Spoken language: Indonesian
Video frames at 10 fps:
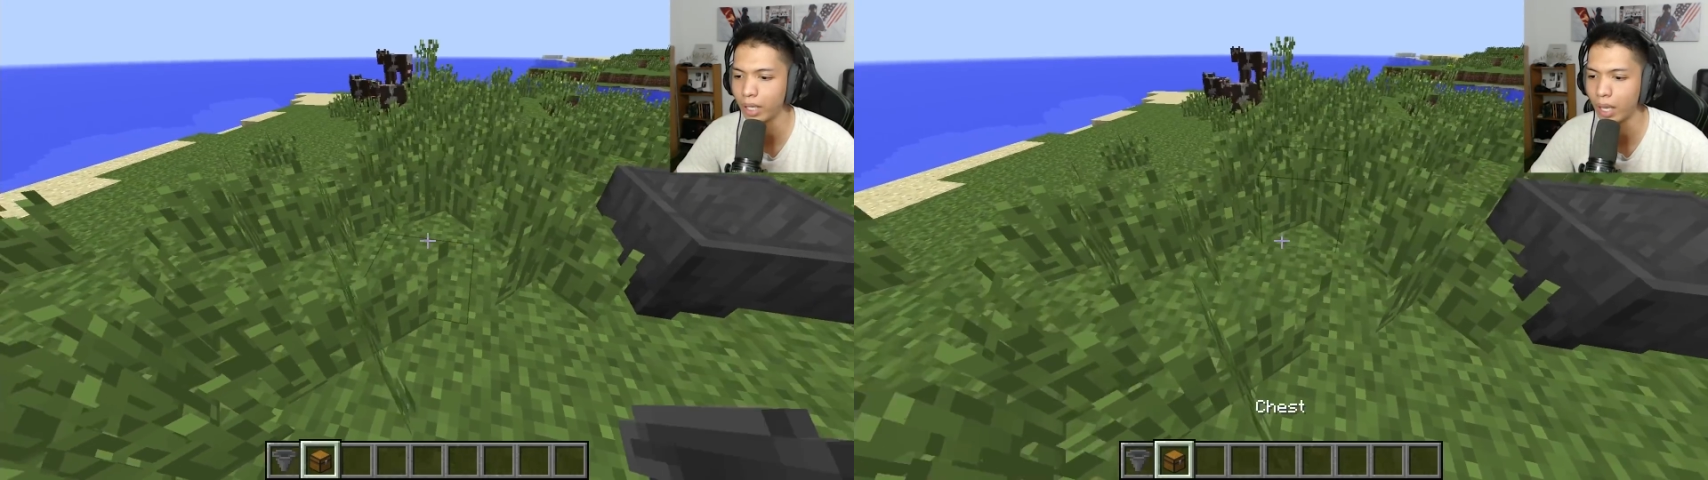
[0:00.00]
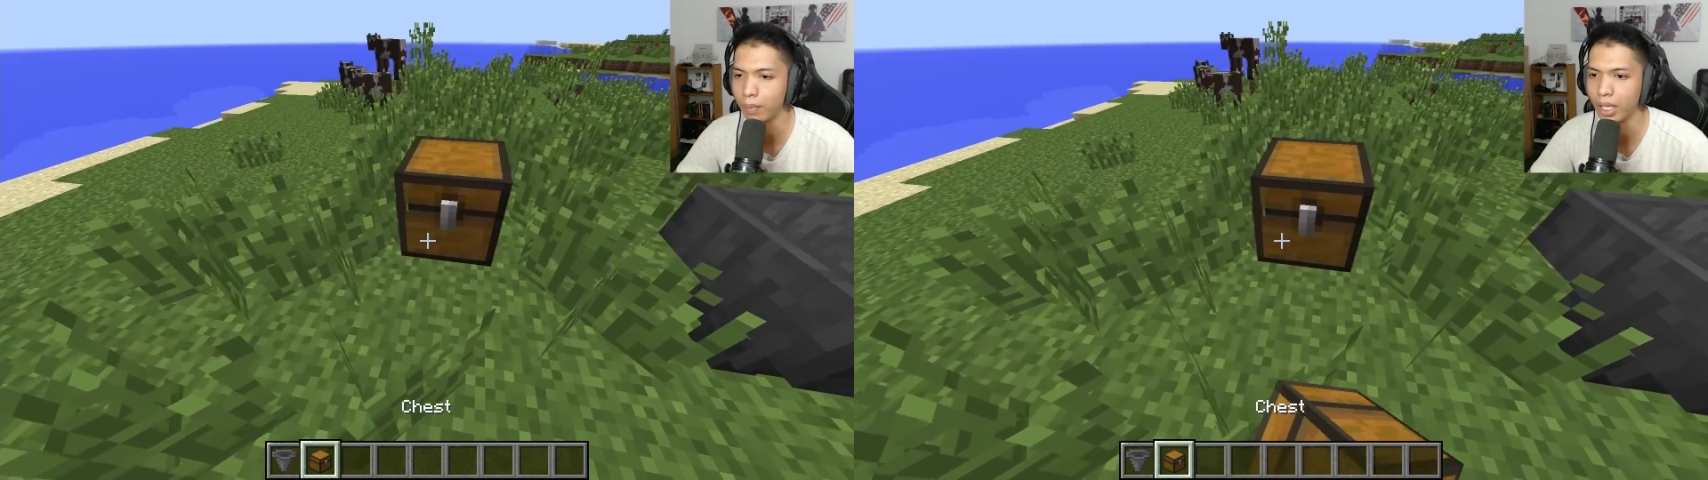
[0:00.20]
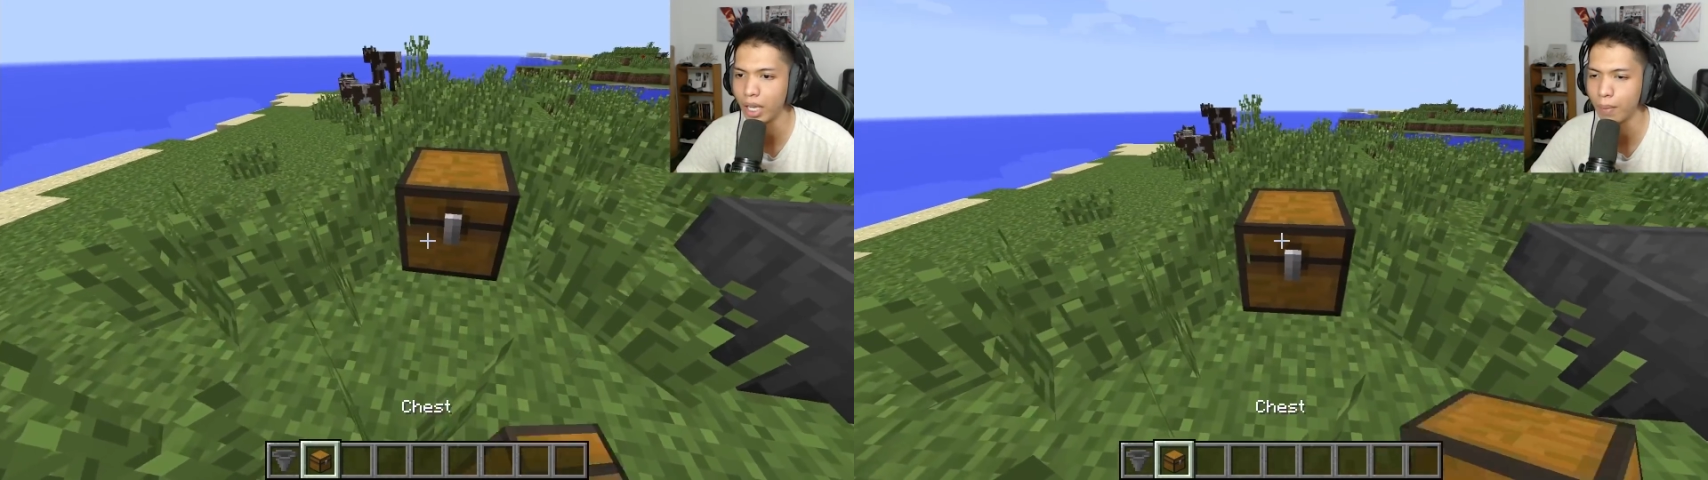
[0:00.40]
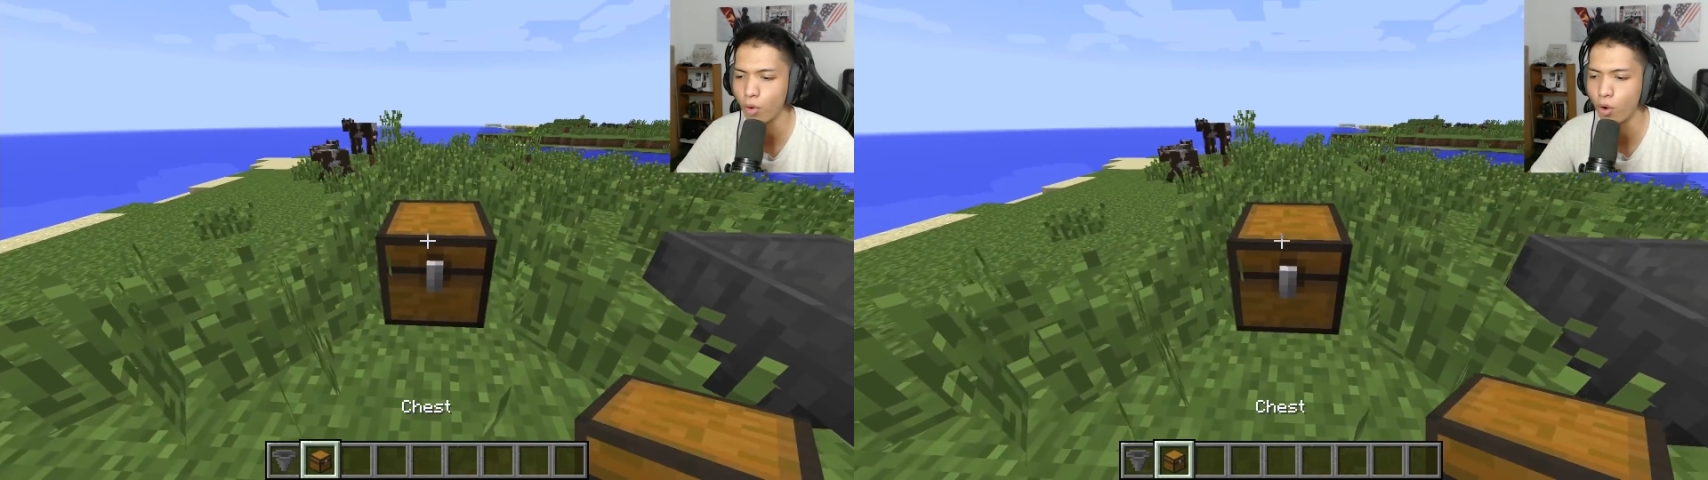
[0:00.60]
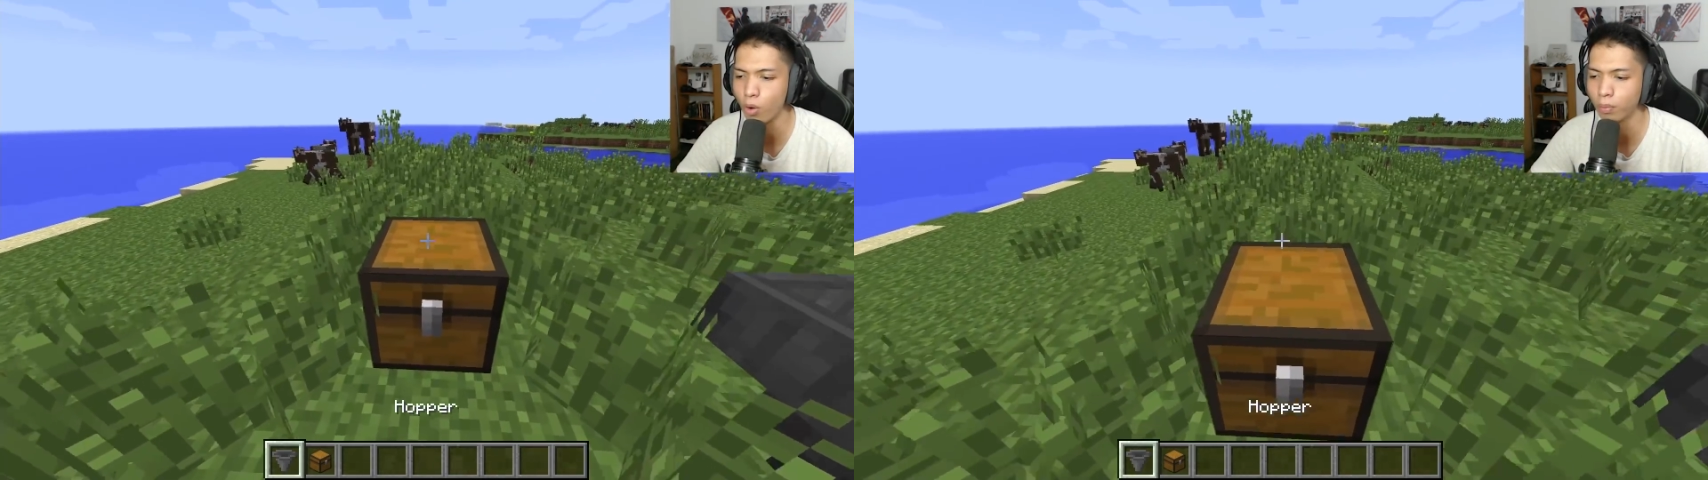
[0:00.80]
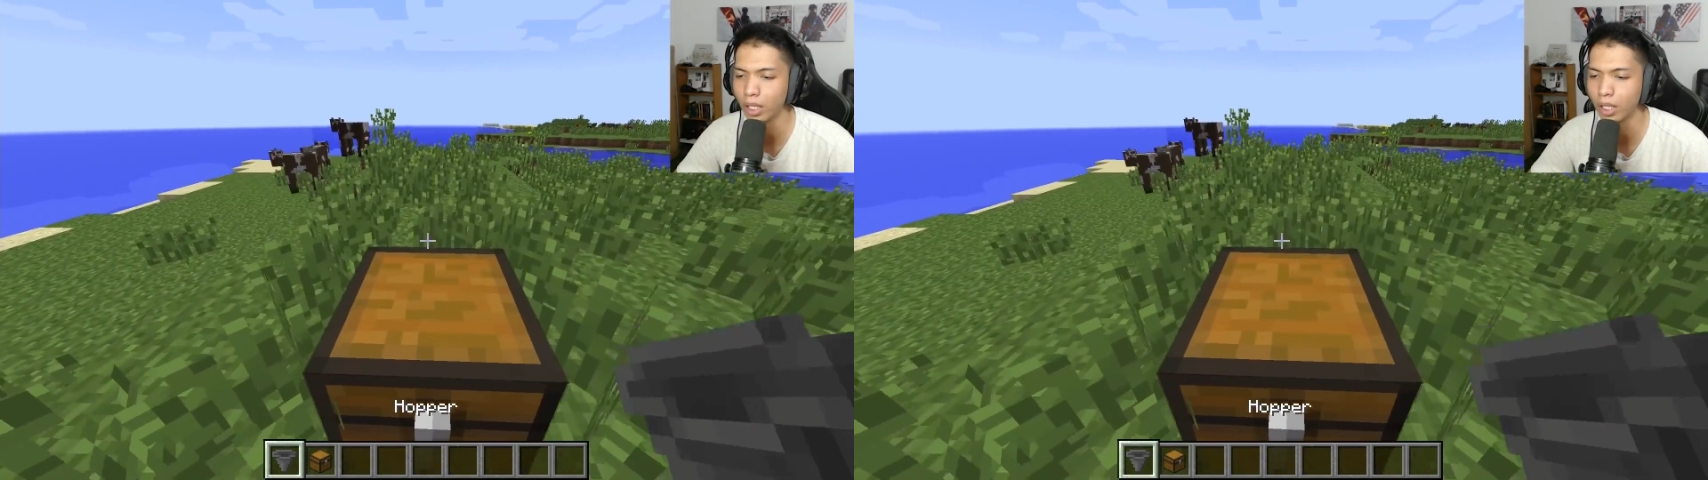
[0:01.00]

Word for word: kayak begini, boom,